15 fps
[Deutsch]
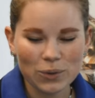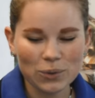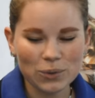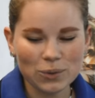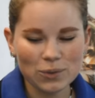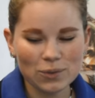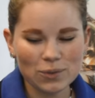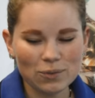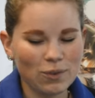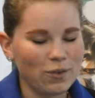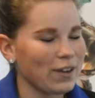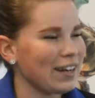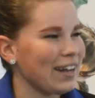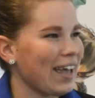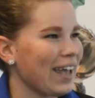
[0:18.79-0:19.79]
und wir
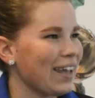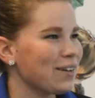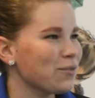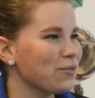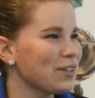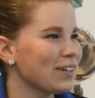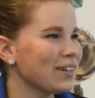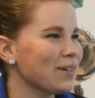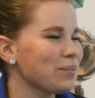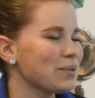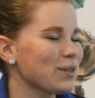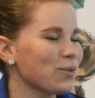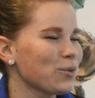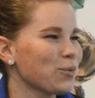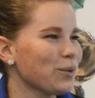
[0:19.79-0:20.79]
werden heute wieder ein
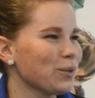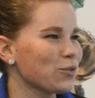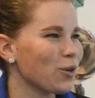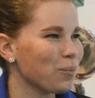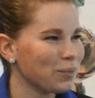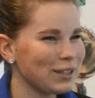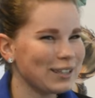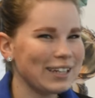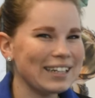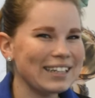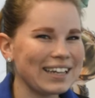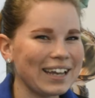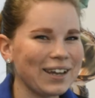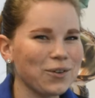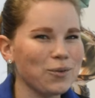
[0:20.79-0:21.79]
bisschen über den Job
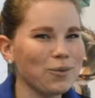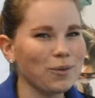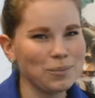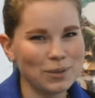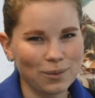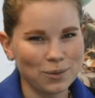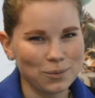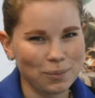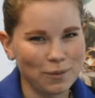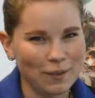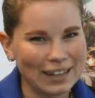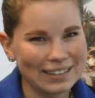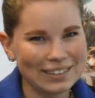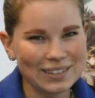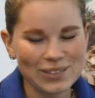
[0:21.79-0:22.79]
natürlich reden, über ein bisschen was
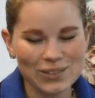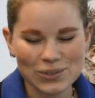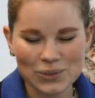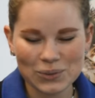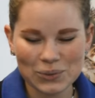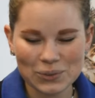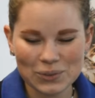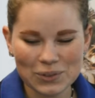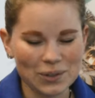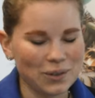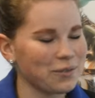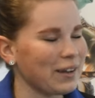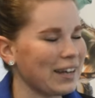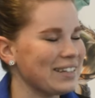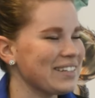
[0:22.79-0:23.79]
Privates und ja,
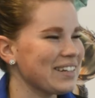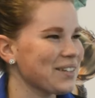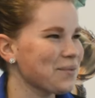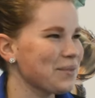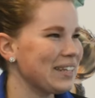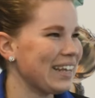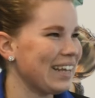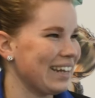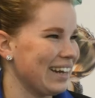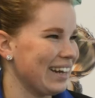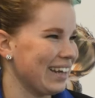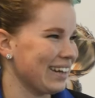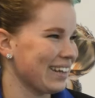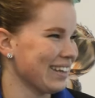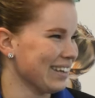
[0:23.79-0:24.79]
freuen Sie, dass wir die
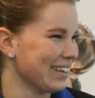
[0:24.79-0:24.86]
kennenlernen